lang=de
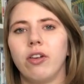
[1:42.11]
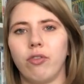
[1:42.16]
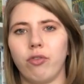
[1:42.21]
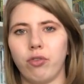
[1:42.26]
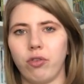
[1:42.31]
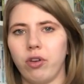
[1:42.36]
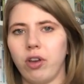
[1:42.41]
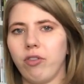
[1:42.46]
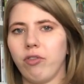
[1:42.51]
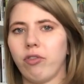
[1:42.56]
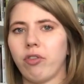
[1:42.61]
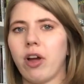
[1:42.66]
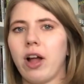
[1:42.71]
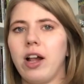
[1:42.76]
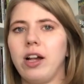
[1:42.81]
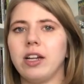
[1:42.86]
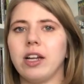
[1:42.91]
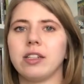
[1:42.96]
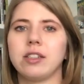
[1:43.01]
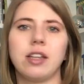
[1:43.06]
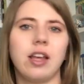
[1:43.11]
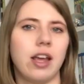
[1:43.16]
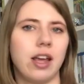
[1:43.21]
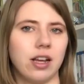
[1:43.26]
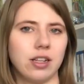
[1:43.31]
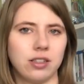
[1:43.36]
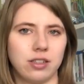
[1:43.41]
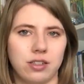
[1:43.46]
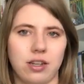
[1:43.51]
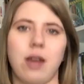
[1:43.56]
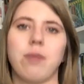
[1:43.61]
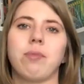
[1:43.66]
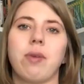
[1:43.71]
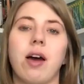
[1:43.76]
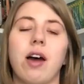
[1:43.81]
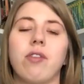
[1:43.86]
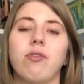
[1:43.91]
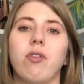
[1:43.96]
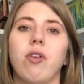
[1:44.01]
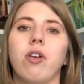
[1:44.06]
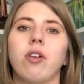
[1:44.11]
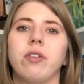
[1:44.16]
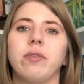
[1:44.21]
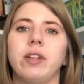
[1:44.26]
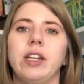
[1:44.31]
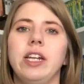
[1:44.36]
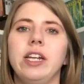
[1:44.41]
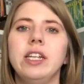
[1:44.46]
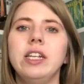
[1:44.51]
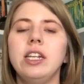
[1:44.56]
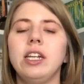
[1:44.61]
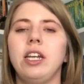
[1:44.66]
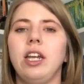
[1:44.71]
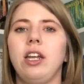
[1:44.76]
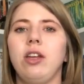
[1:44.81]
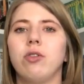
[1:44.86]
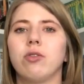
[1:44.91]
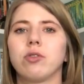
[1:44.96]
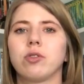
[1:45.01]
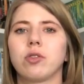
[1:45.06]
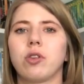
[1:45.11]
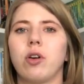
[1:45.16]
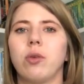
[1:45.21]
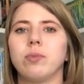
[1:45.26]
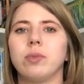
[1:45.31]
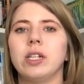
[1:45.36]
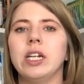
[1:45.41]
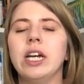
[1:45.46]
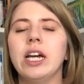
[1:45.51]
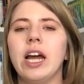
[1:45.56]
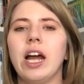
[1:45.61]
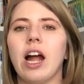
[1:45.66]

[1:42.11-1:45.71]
für den Fall, dass er erst in ein paar Wochen in die Kinos kommt,